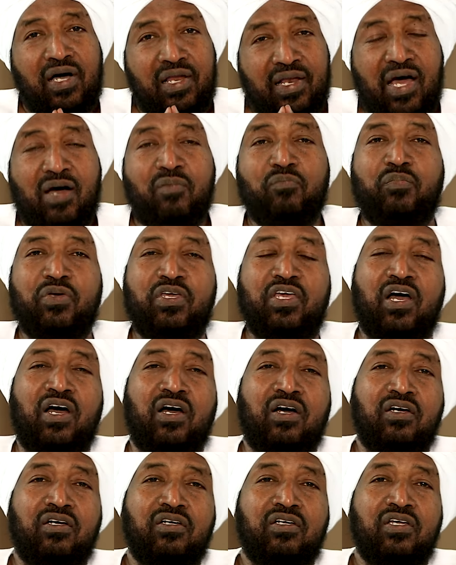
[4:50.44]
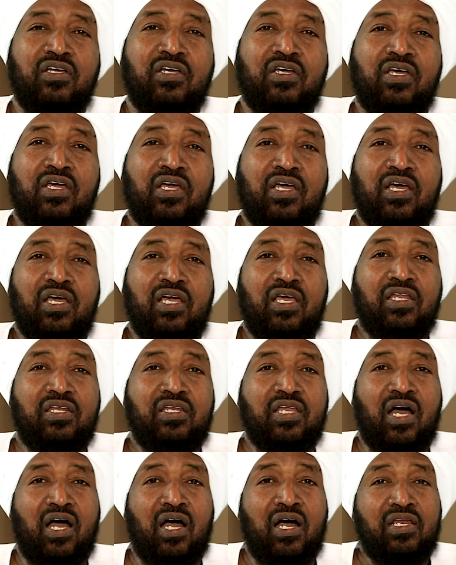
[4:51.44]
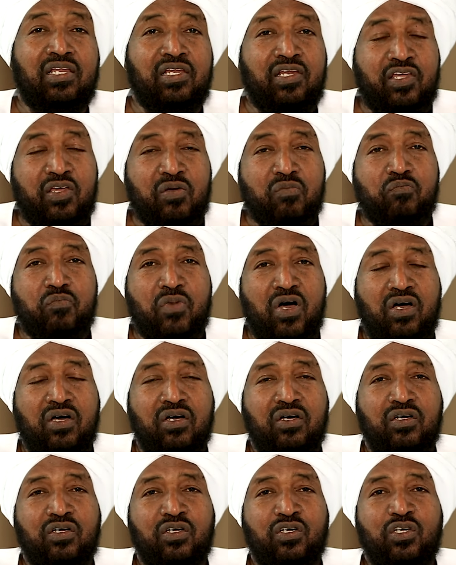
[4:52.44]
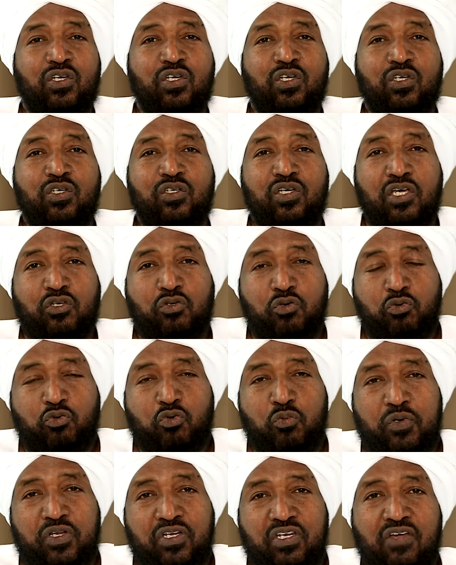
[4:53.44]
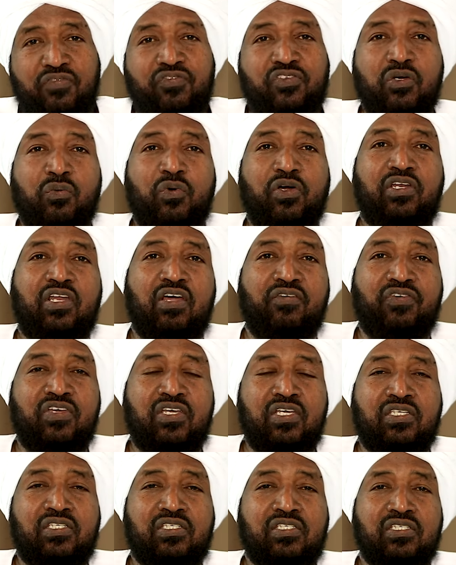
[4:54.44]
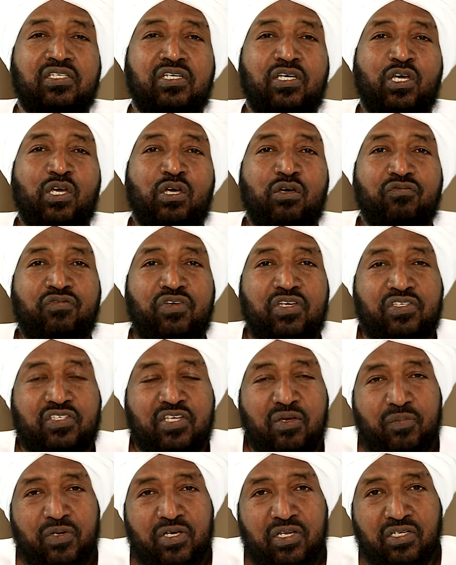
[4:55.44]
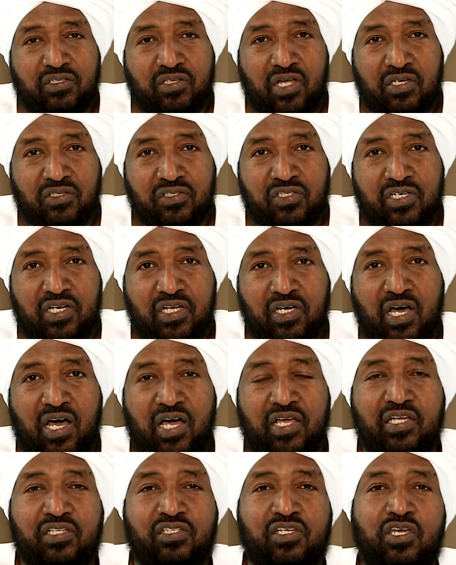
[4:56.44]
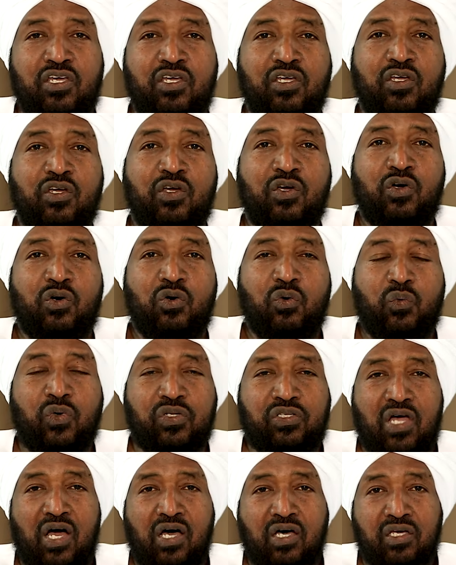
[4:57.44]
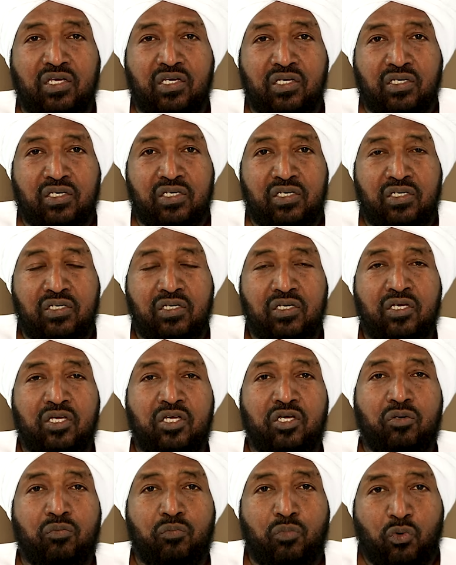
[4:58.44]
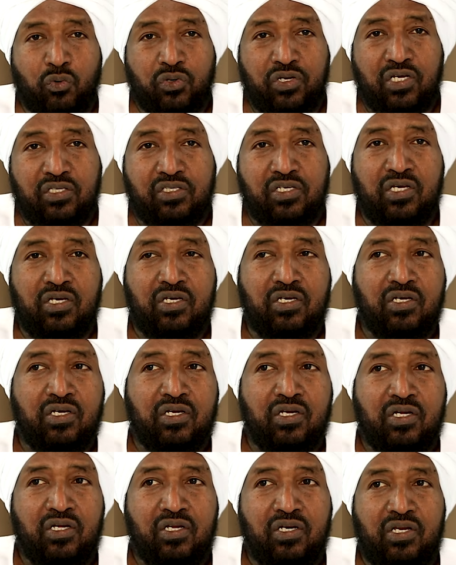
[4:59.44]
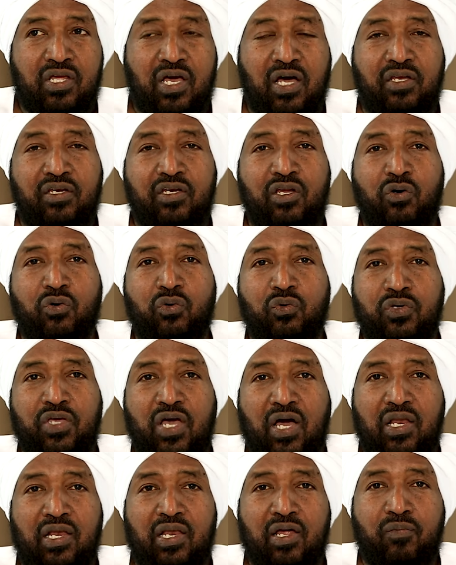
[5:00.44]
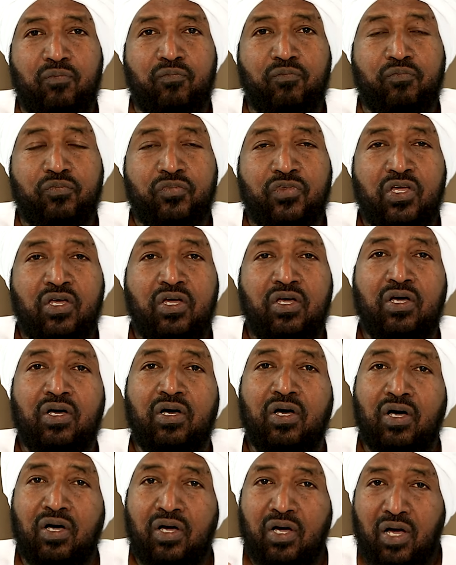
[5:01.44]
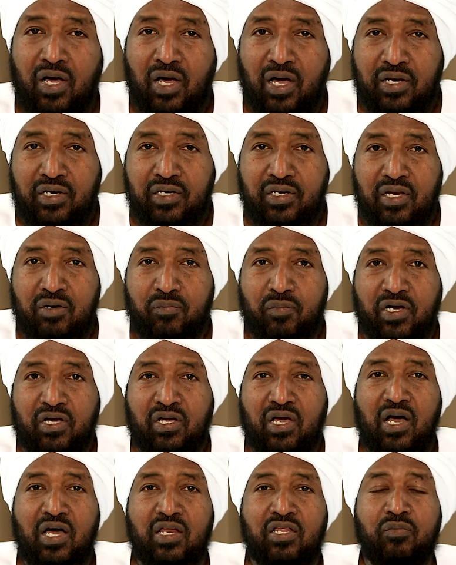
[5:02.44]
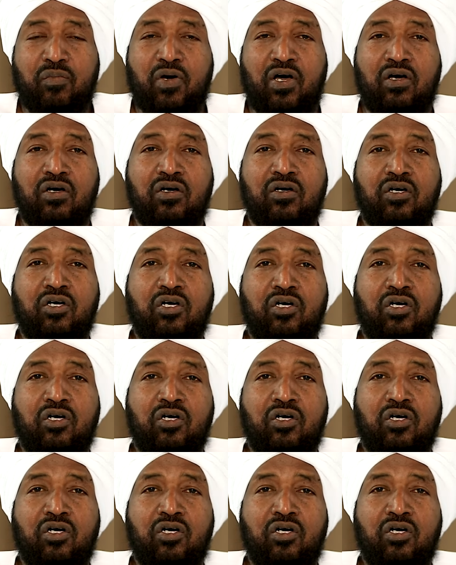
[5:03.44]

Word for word: الانبياء ان عالي الهمه يجود بالنفس والنفيس في سبيل تحصيل غايته وتحقيق بغيته لانه يعلم ان المكارم